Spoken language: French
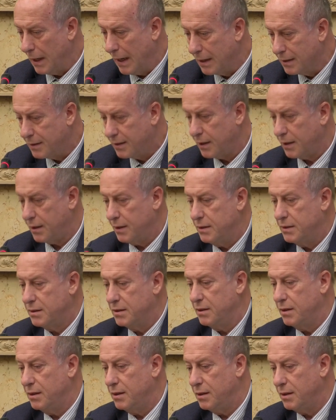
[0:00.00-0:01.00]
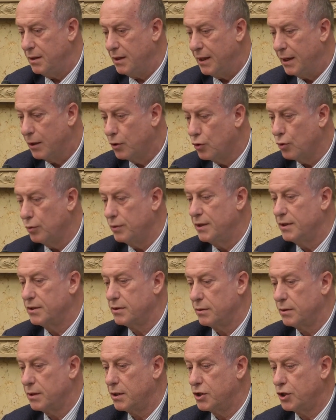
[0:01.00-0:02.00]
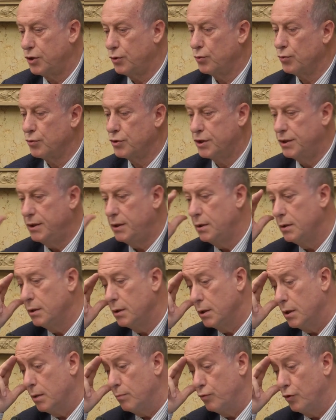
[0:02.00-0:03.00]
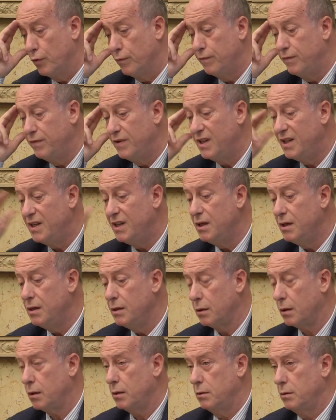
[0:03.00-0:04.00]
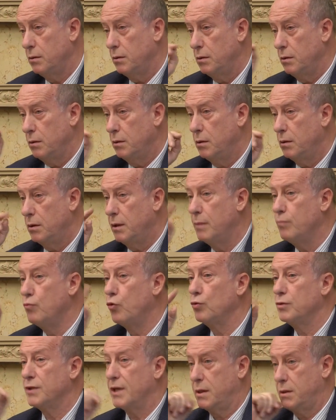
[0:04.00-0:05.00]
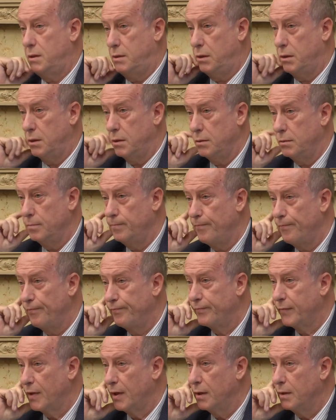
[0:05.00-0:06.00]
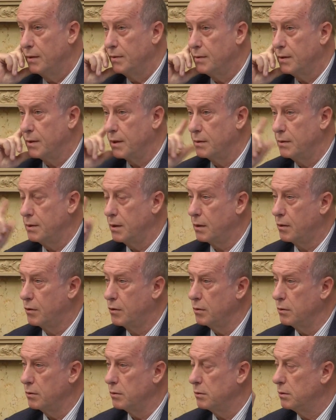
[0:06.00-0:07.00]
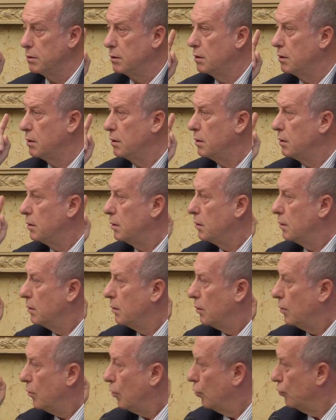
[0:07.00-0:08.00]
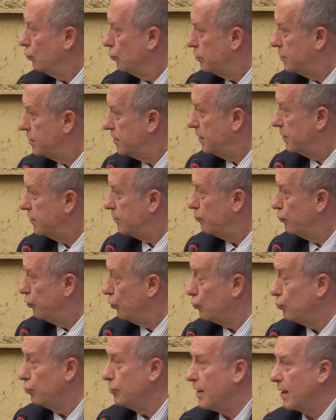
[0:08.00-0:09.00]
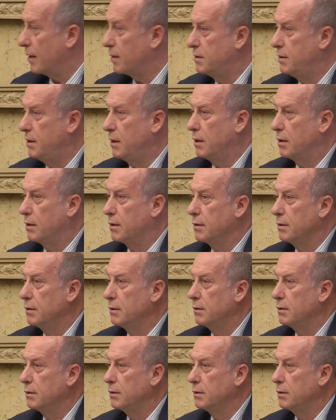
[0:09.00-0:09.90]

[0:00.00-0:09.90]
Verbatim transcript: intéressées et connaissant la chirurgie peuvent lire les bons articles. C'est-à-dire que on nous cite beaucoup d'articles